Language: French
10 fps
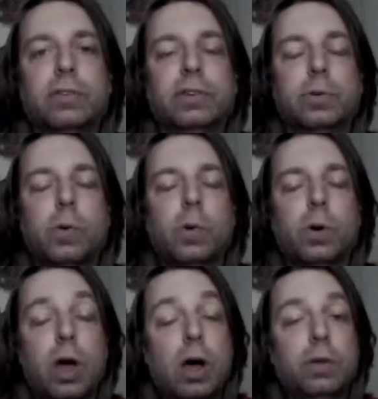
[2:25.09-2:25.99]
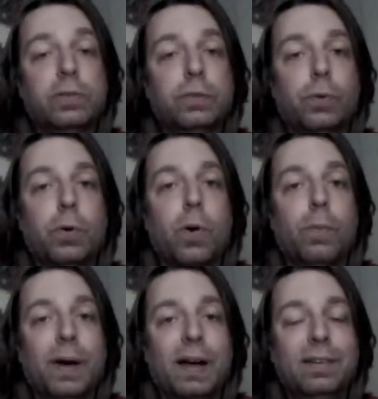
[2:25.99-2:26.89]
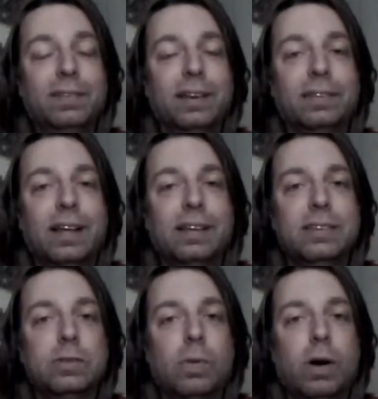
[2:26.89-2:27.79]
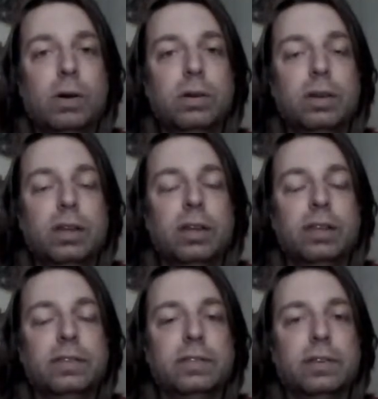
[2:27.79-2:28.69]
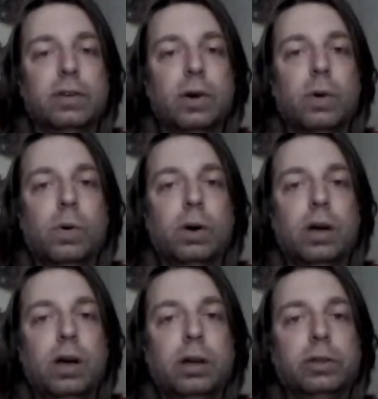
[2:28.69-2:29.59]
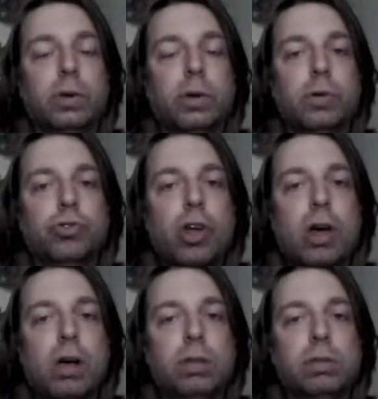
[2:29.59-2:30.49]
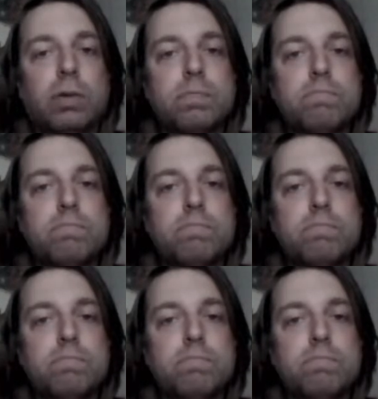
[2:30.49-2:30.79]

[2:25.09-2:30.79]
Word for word: C'est qu'Orogar, ce qu'il faut comprendre dans l'histoire, c'est que est un genre de